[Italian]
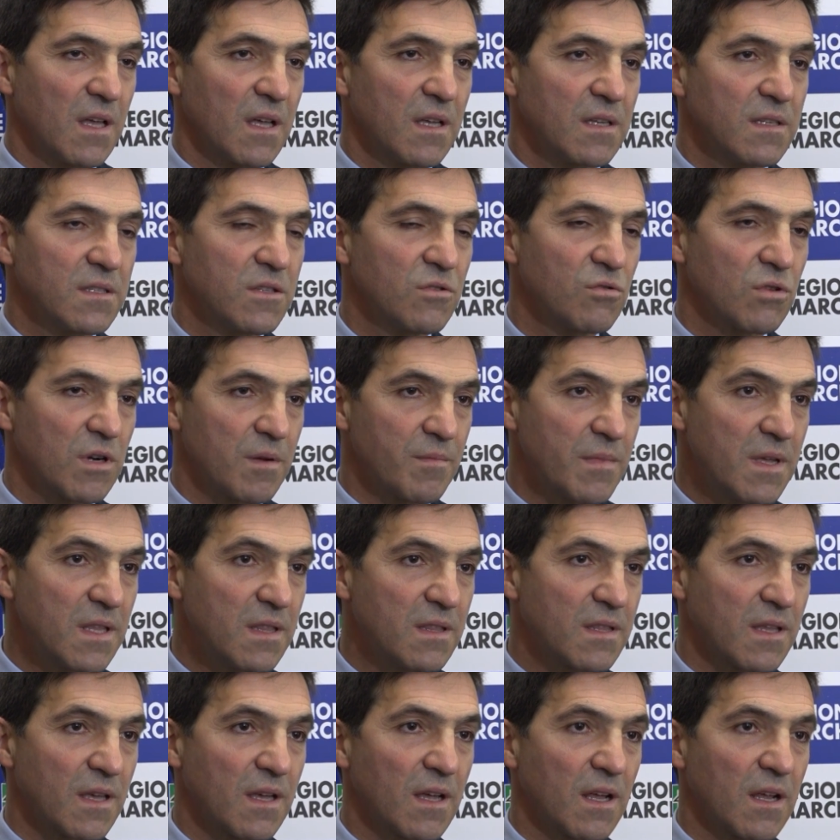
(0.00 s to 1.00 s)

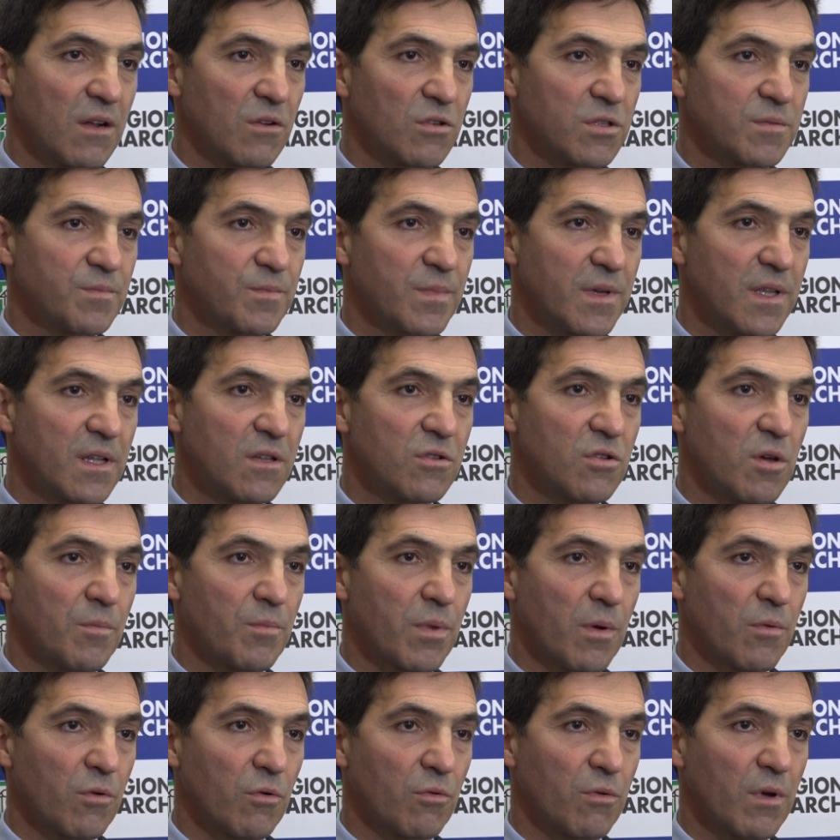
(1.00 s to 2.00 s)
Sicuramente lo spirito è
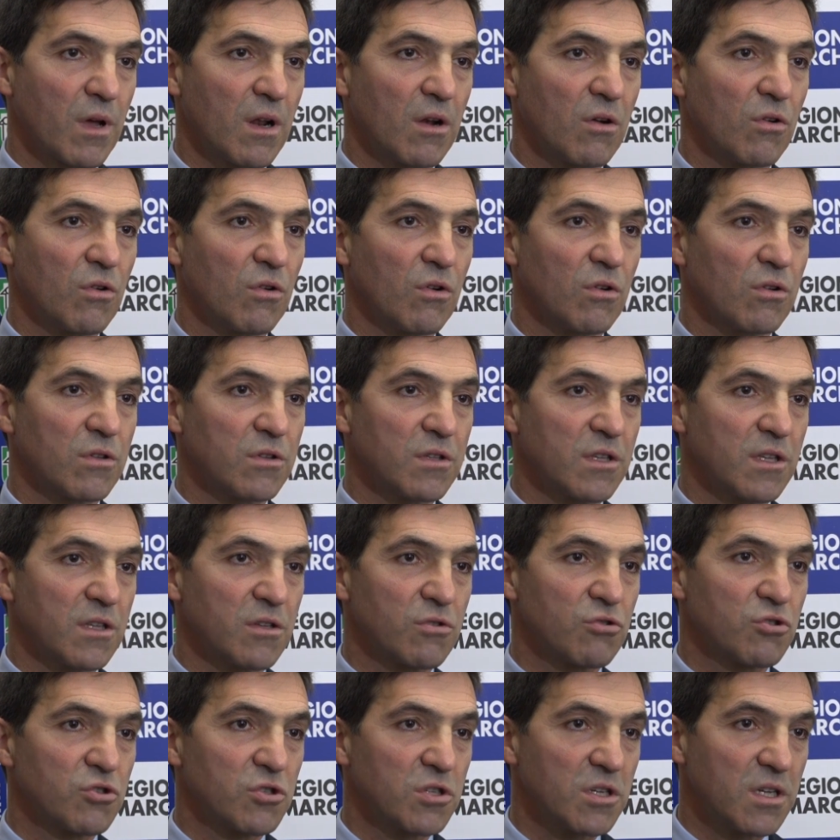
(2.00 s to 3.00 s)
proprio quello di
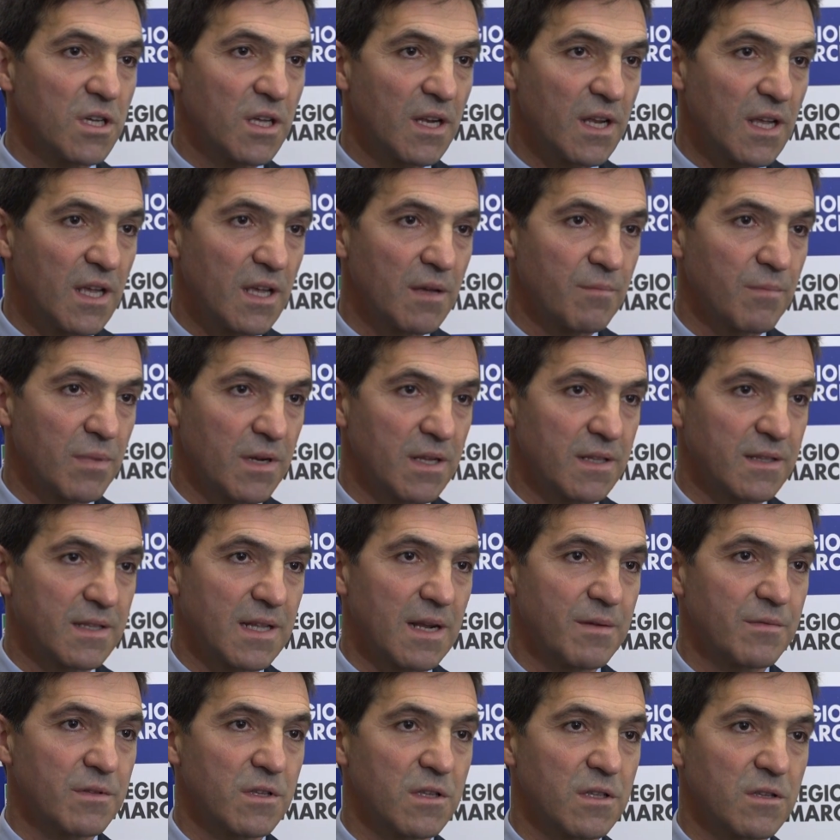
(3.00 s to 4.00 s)
riuscire per il
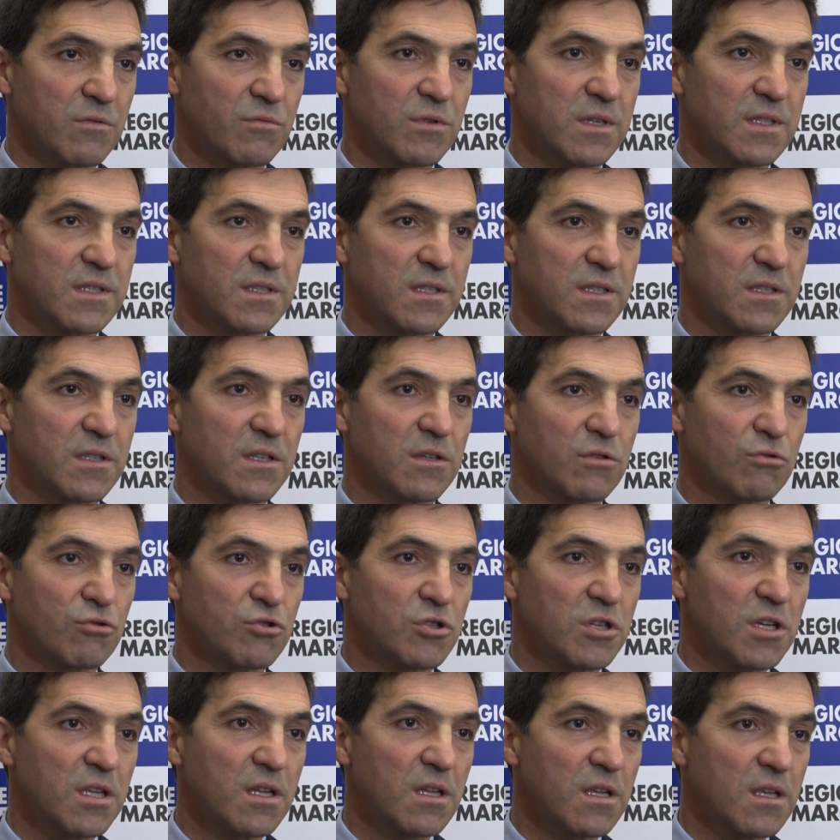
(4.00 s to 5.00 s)
tramite di questi
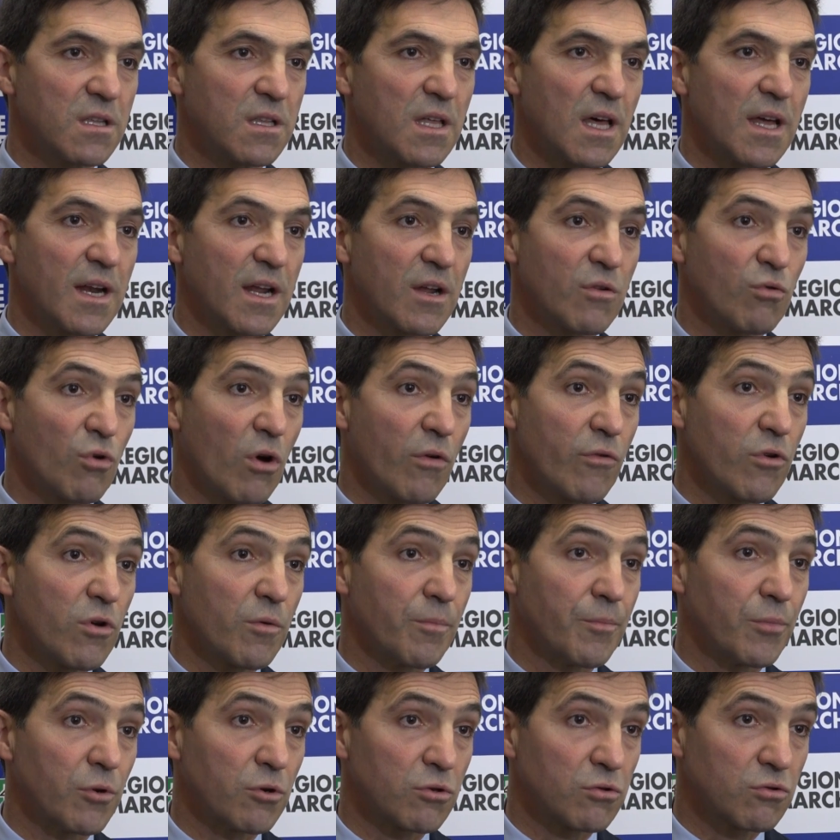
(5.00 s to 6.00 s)
tirocini di dare nuove
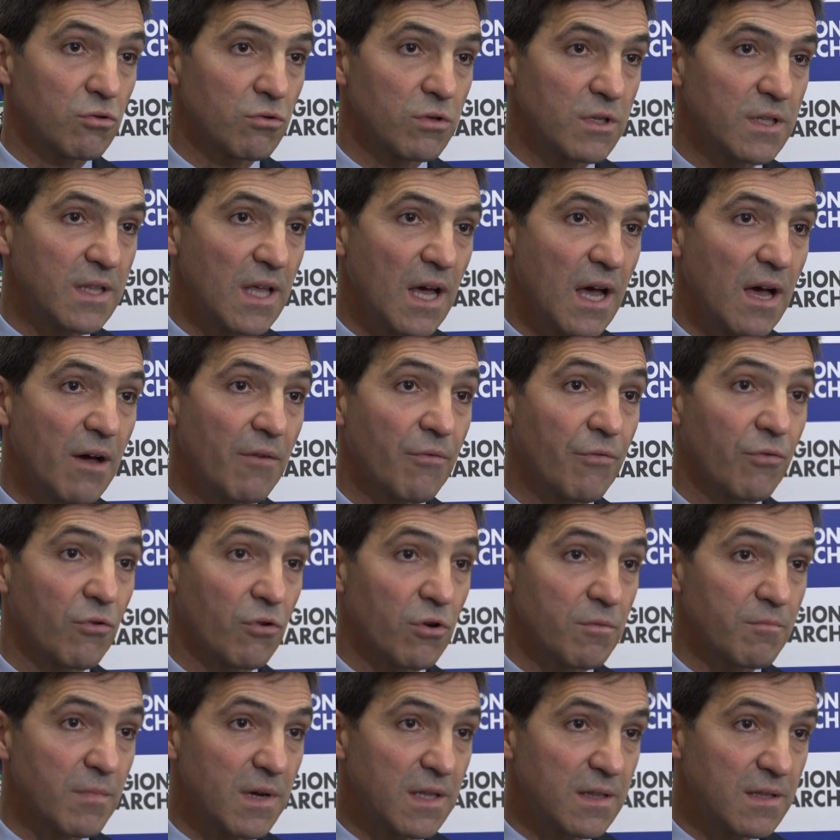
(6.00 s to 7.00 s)
opportunità
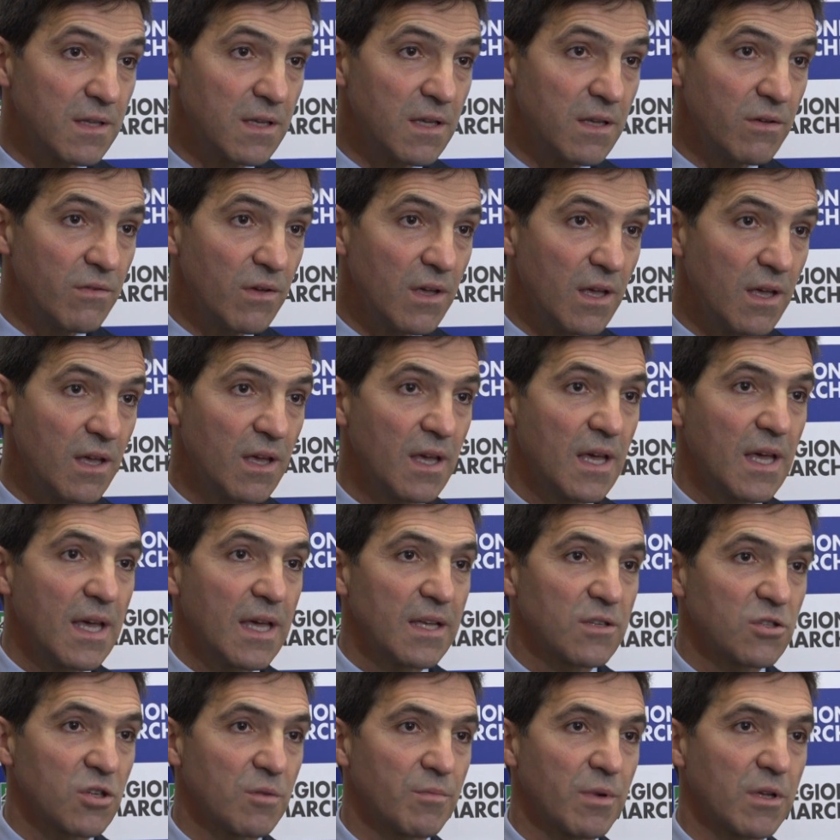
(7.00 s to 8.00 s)
formative
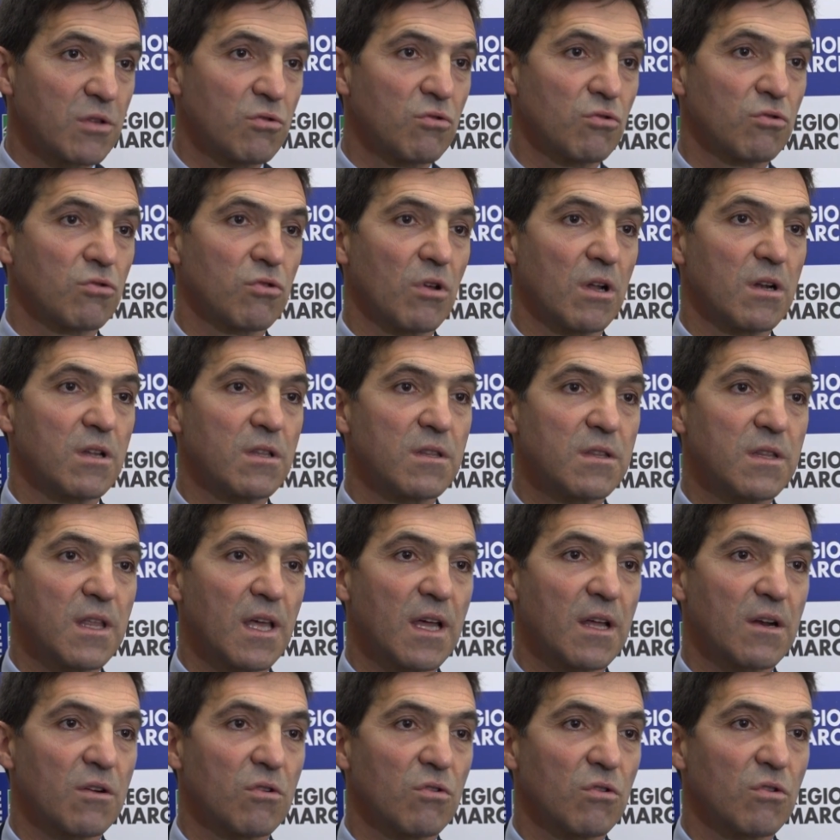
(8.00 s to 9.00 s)
soprattutto
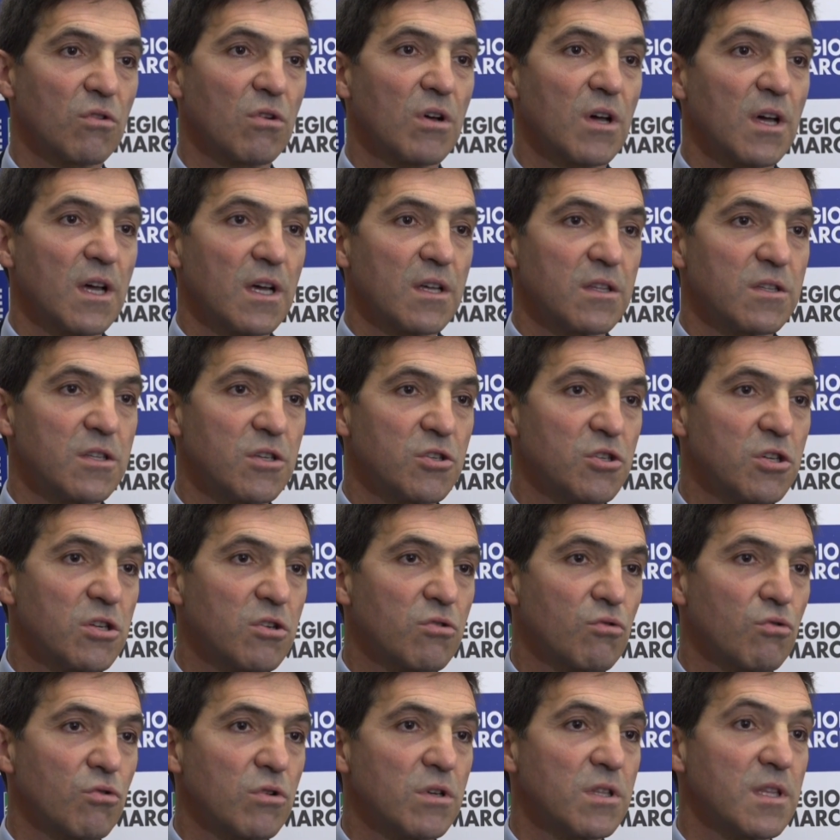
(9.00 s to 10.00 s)
all'interno di
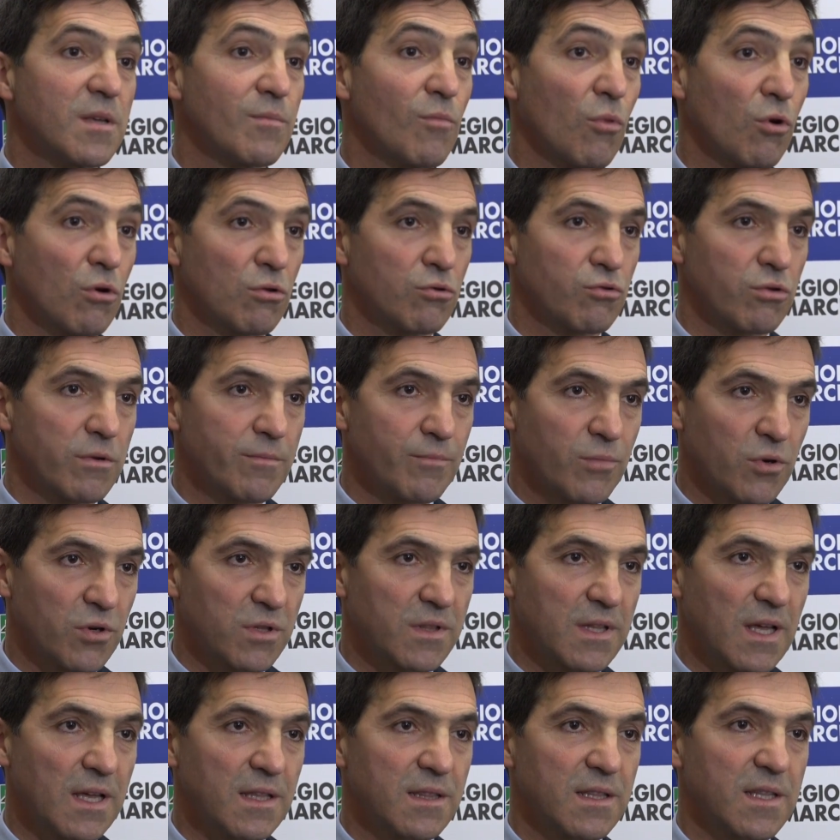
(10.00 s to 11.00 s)
circuiti molto
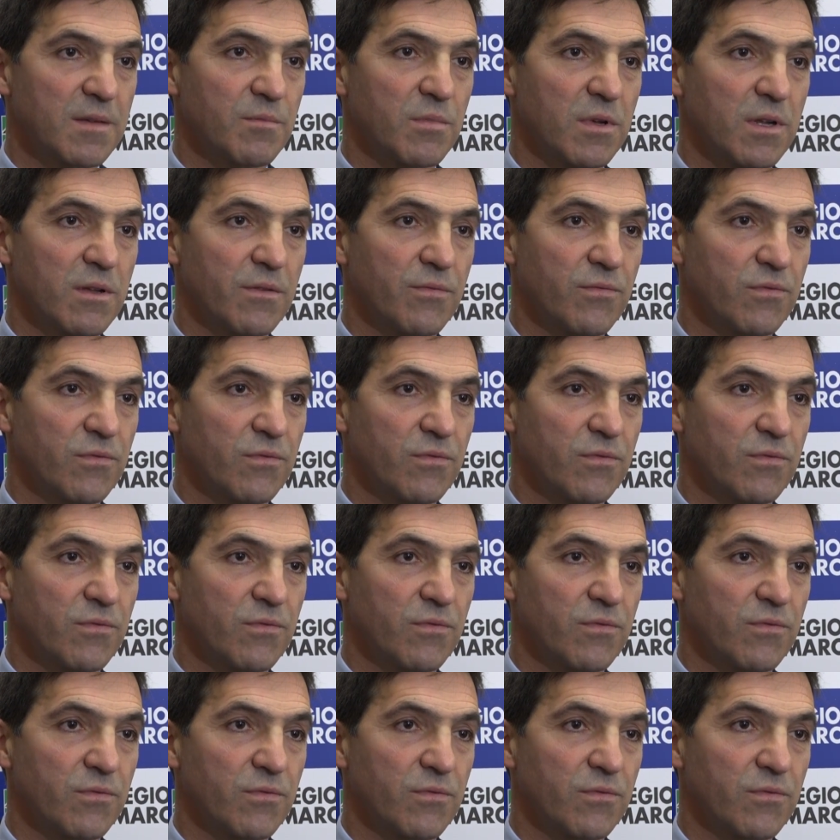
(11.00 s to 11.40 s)
importanti per il